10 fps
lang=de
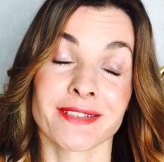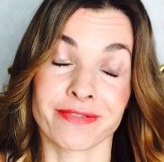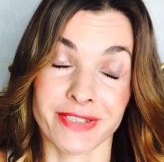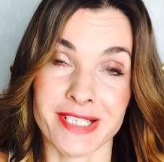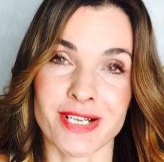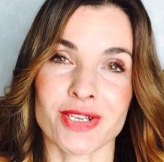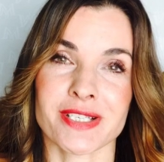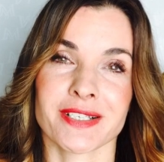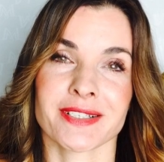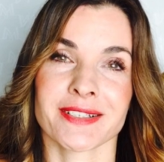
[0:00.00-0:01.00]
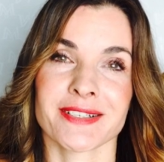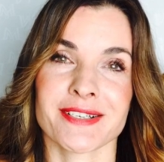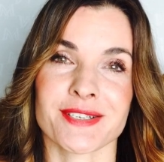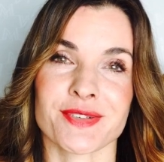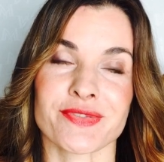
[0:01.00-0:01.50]
wie das ausgegangen
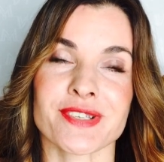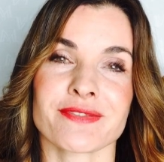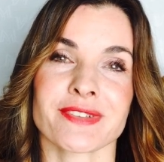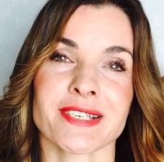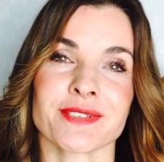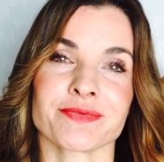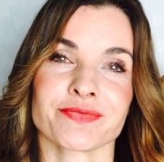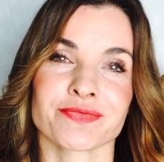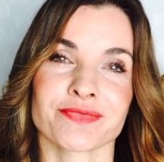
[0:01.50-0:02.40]
ist, das wissen wir.